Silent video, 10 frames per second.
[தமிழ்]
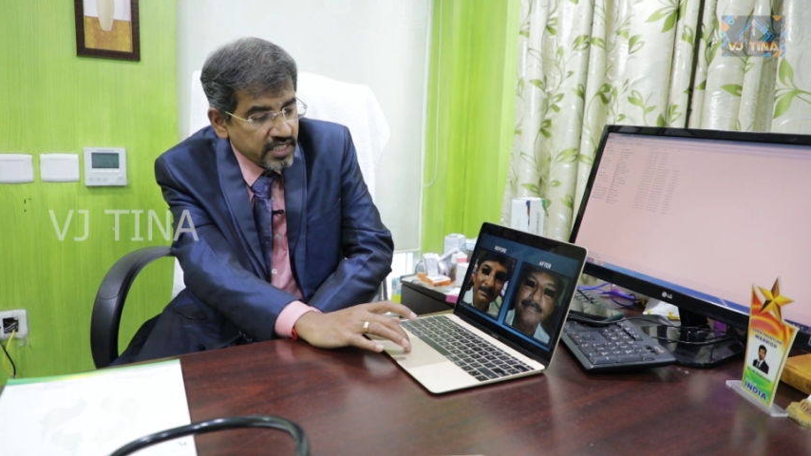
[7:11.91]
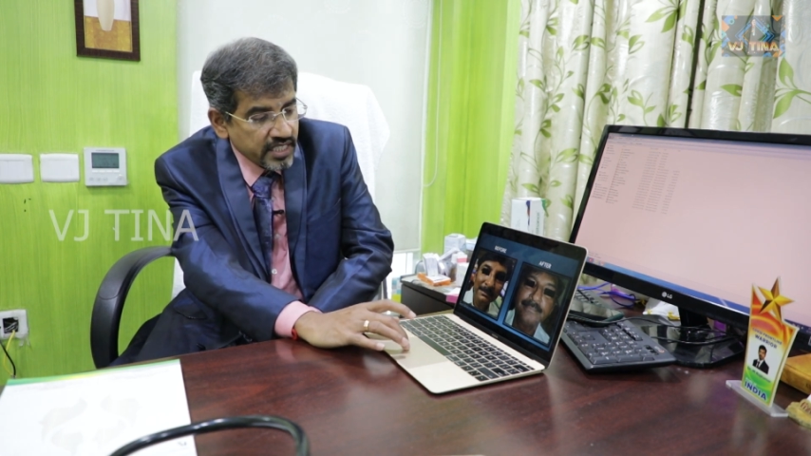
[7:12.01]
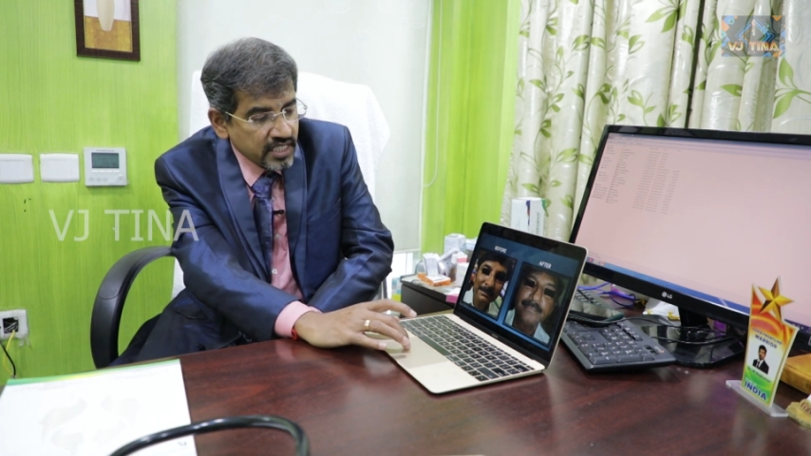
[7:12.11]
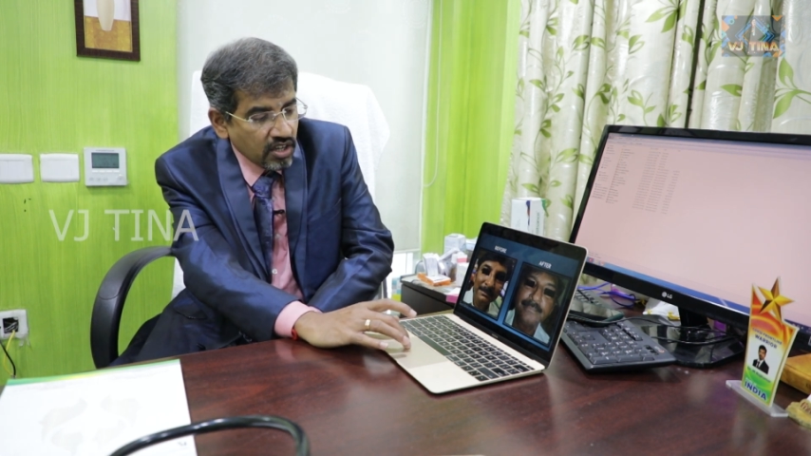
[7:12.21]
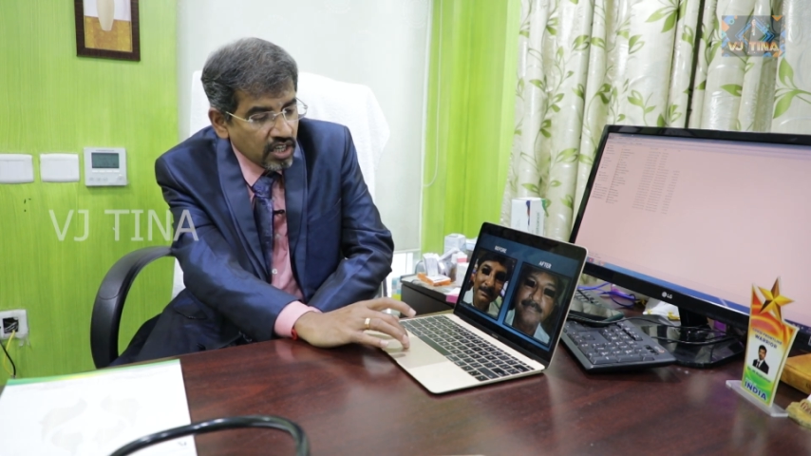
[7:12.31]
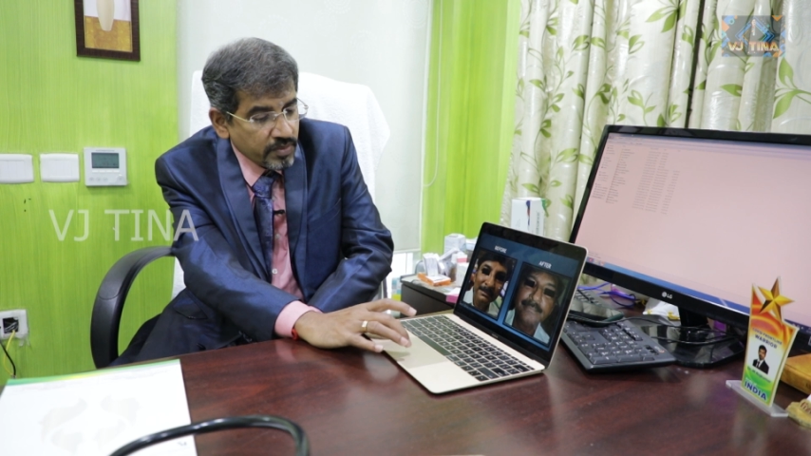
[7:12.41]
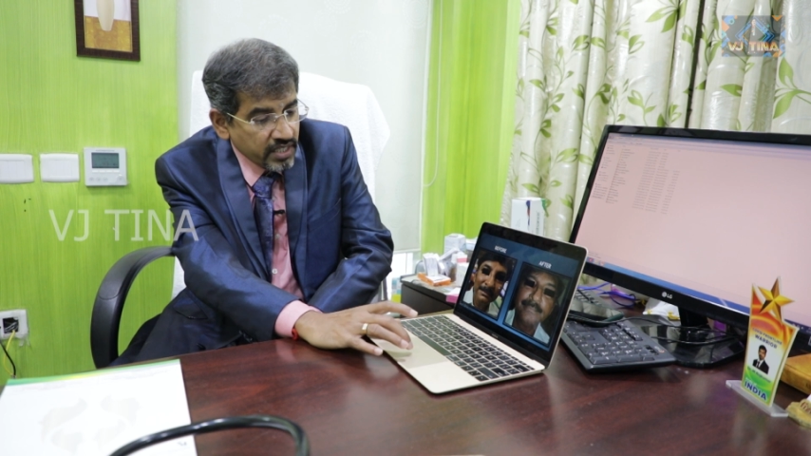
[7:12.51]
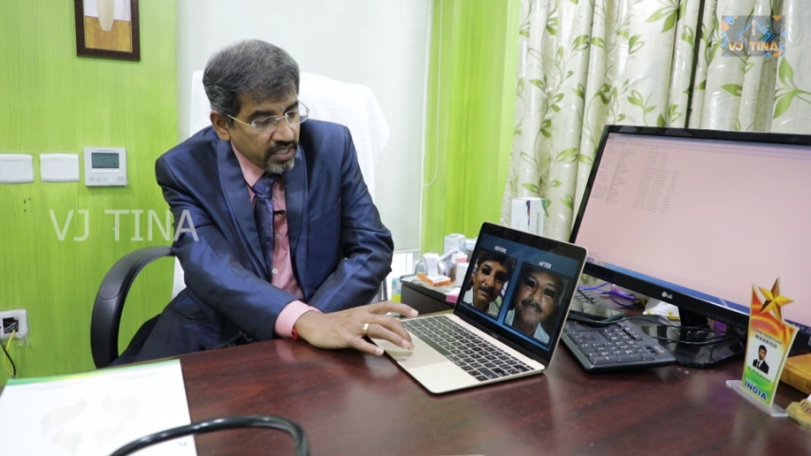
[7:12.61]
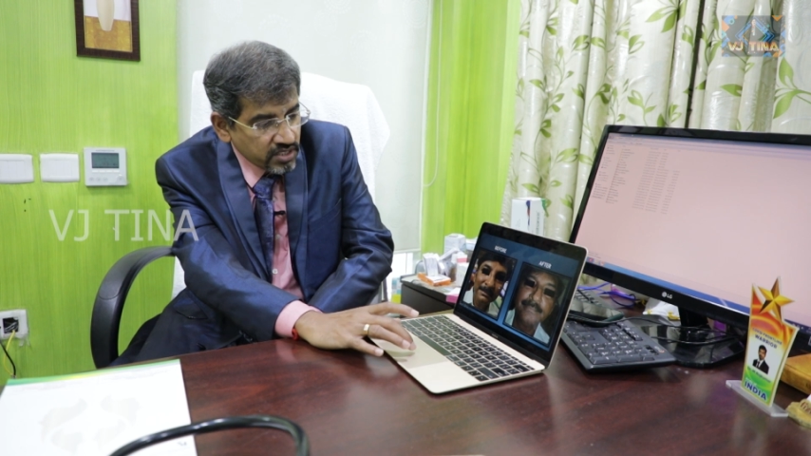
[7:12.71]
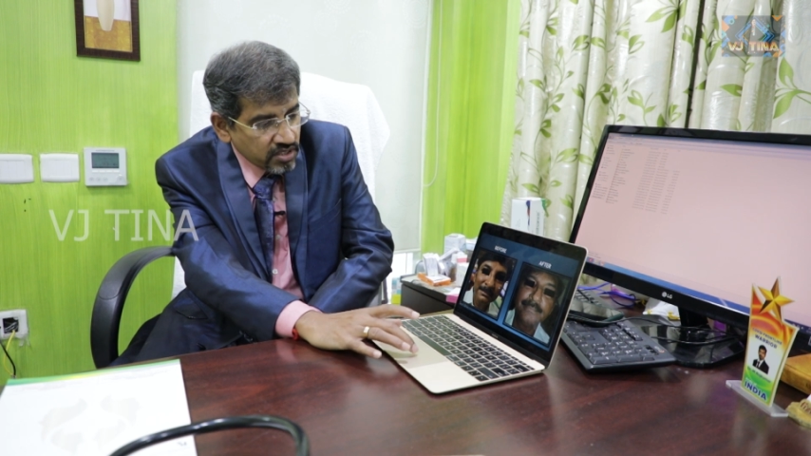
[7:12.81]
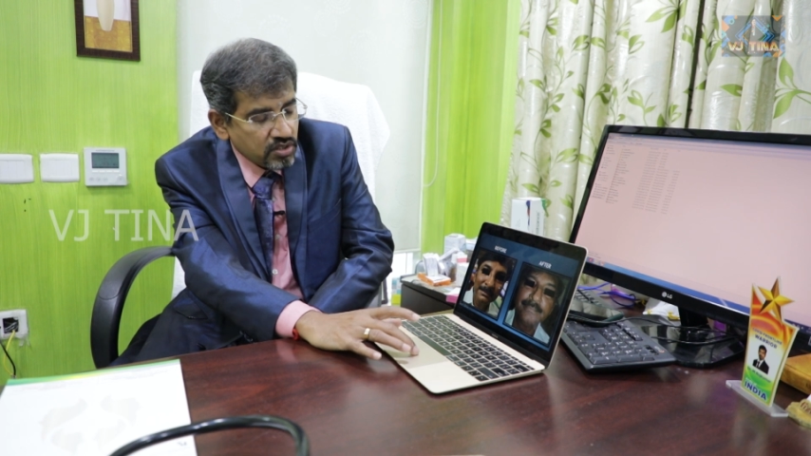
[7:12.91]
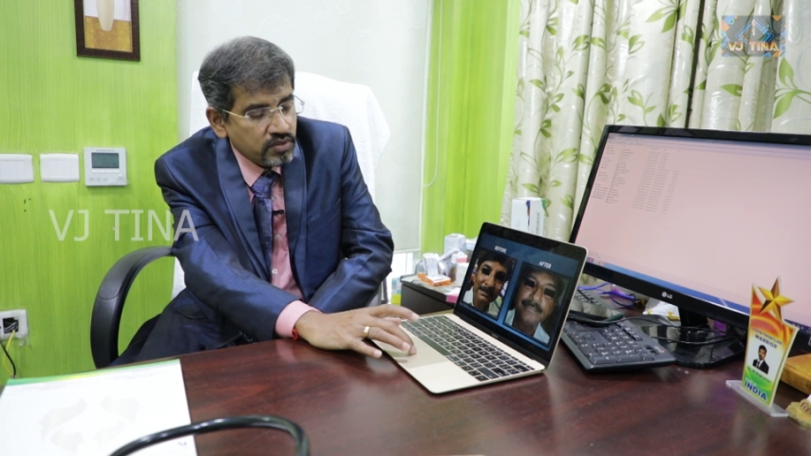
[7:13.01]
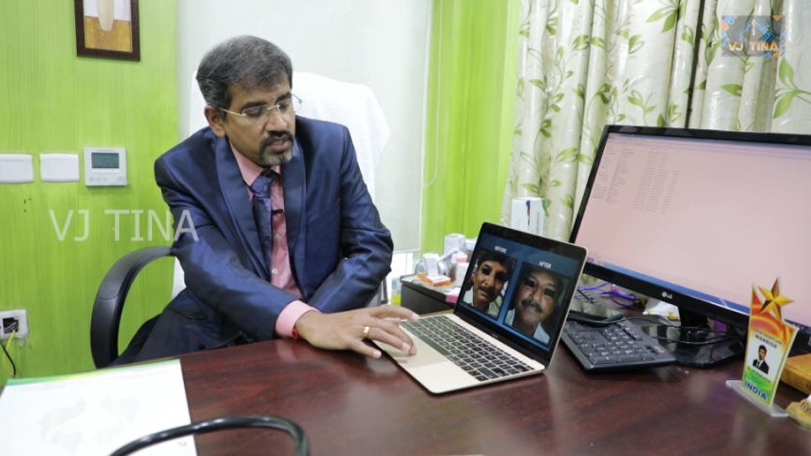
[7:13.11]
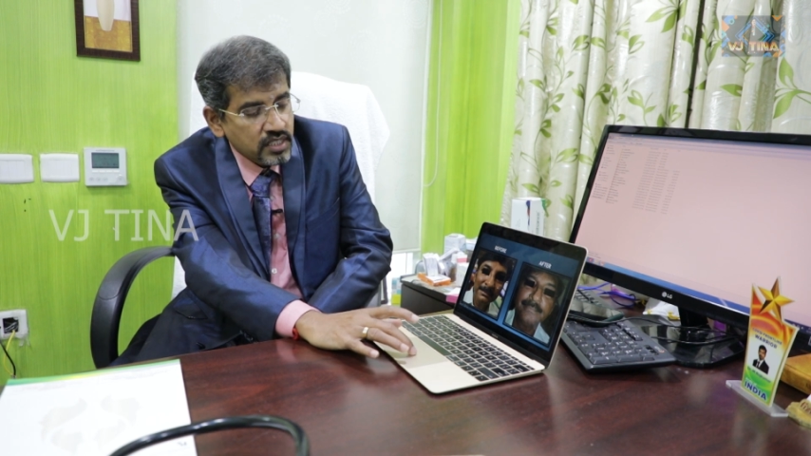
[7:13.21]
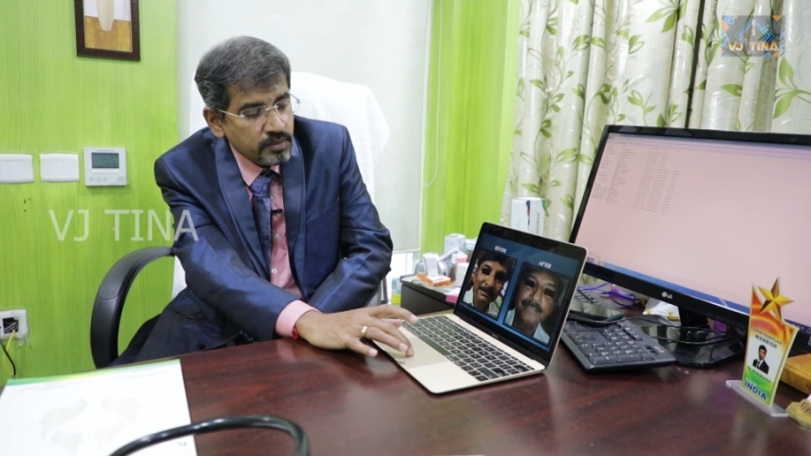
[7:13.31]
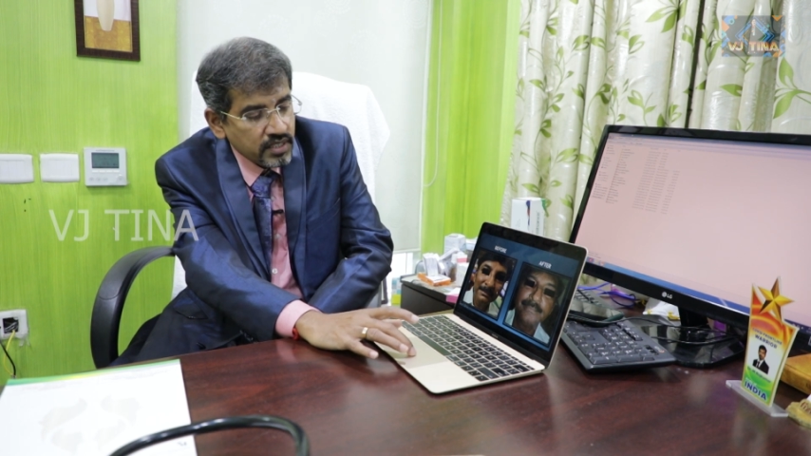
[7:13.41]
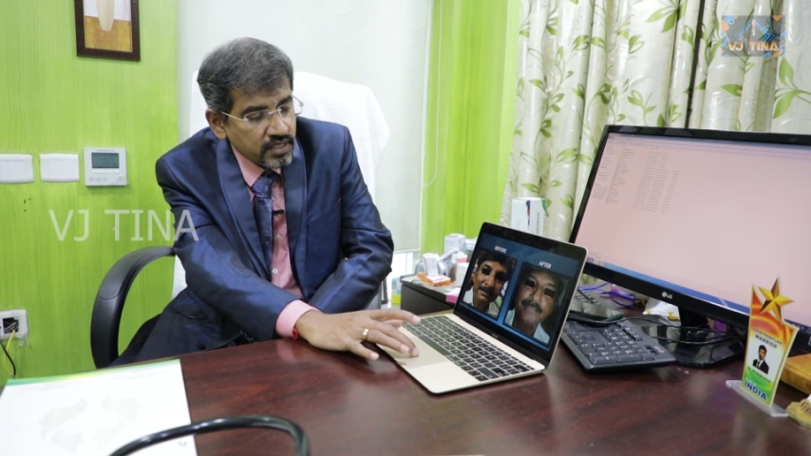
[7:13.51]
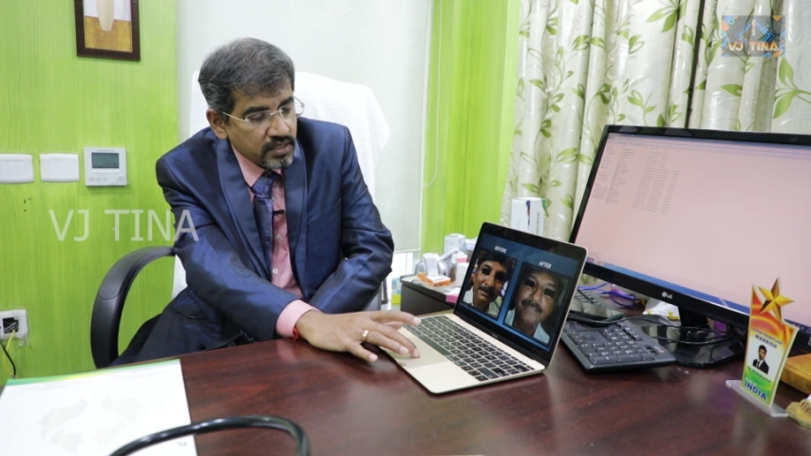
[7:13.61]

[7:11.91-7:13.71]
சீக் ஆக்மெண்டேஷனுக்கும் வந்து நம்ம